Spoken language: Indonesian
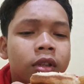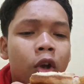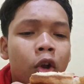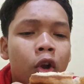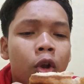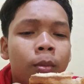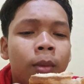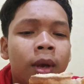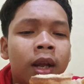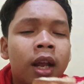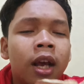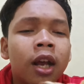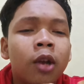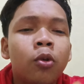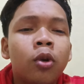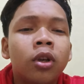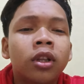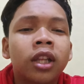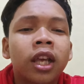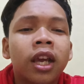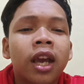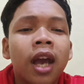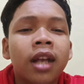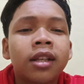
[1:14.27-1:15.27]
kalau berak
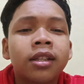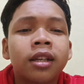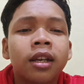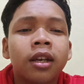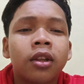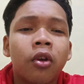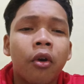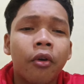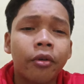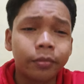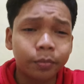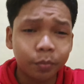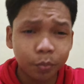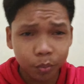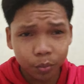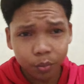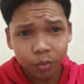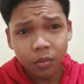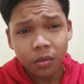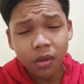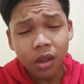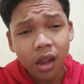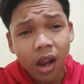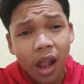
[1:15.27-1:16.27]
keluar dari kacang gitu
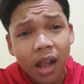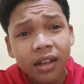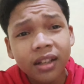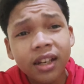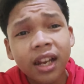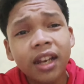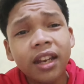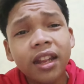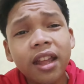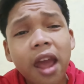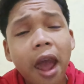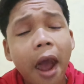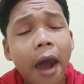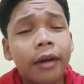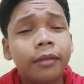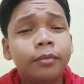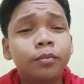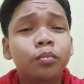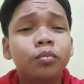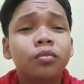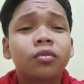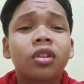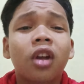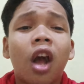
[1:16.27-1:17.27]
dan iya
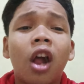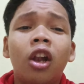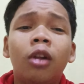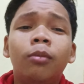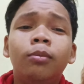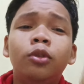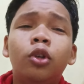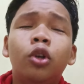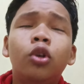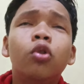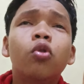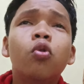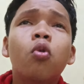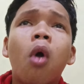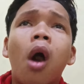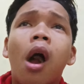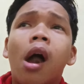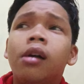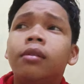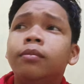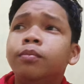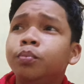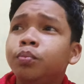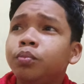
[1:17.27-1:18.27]
kalau menurut gue
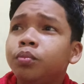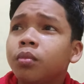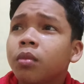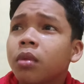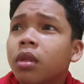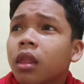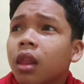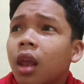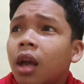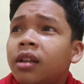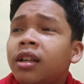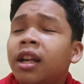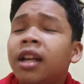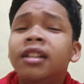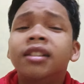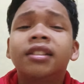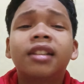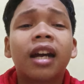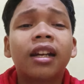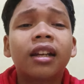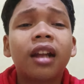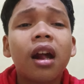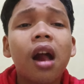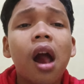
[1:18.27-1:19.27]
dan
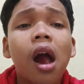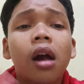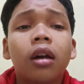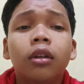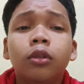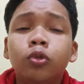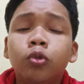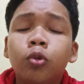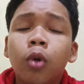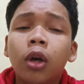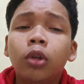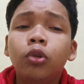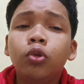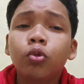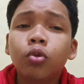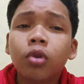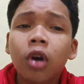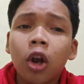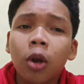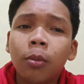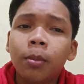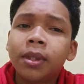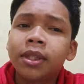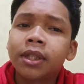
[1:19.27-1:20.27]
sekarang gue tuh
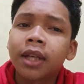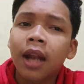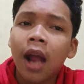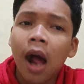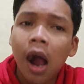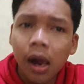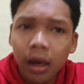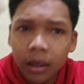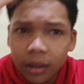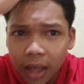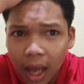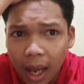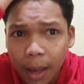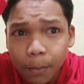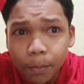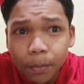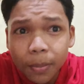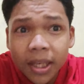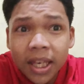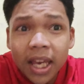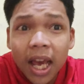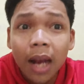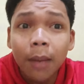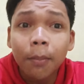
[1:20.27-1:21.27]
kalau misalnya
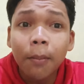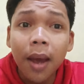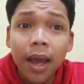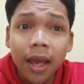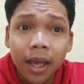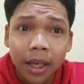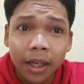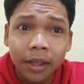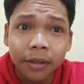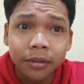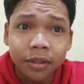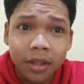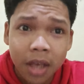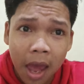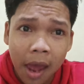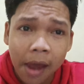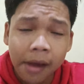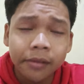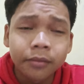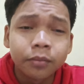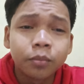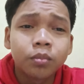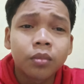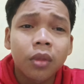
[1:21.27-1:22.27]
MPL main
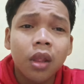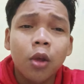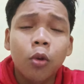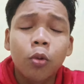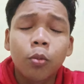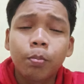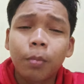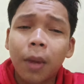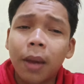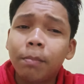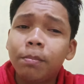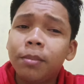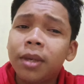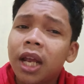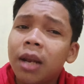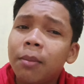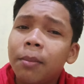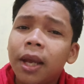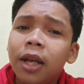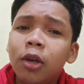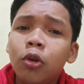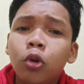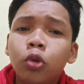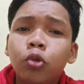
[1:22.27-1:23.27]
ya
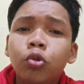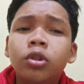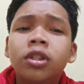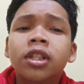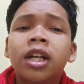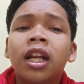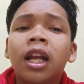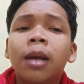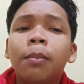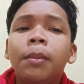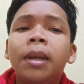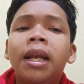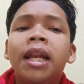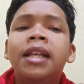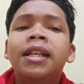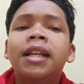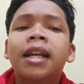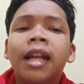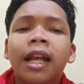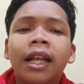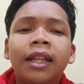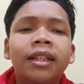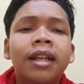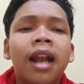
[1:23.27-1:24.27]
MPL mainku tuh sekarang
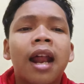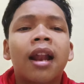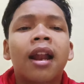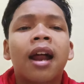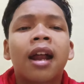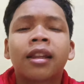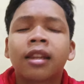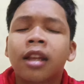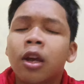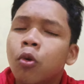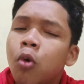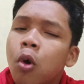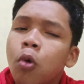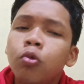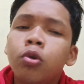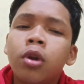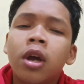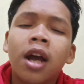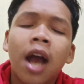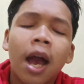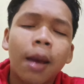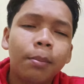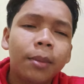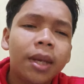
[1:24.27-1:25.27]
milihnya netral karena gue
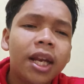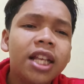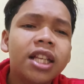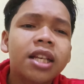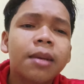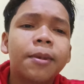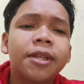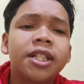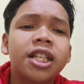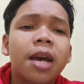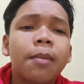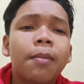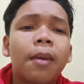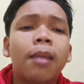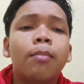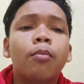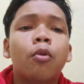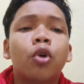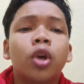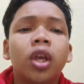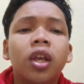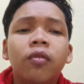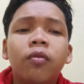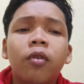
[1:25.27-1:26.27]
udah nggak milih siapa-siapa
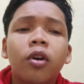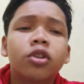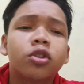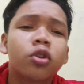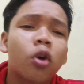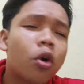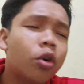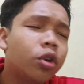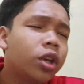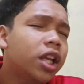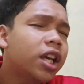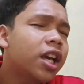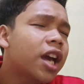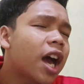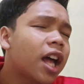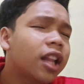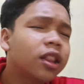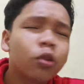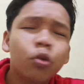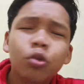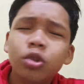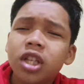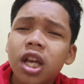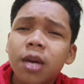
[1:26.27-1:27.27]
mau Evos Onyx
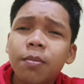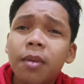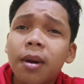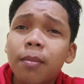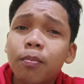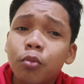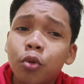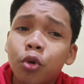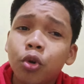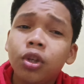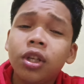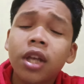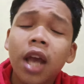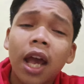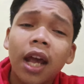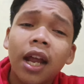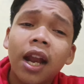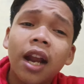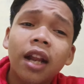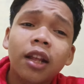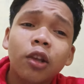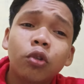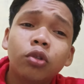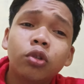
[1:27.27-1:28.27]
atau siapapun ya
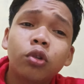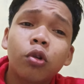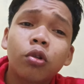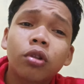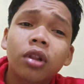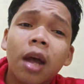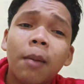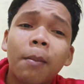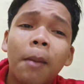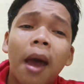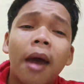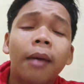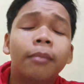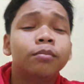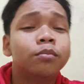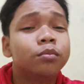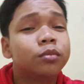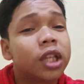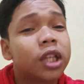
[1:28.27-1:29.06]
RQ terutama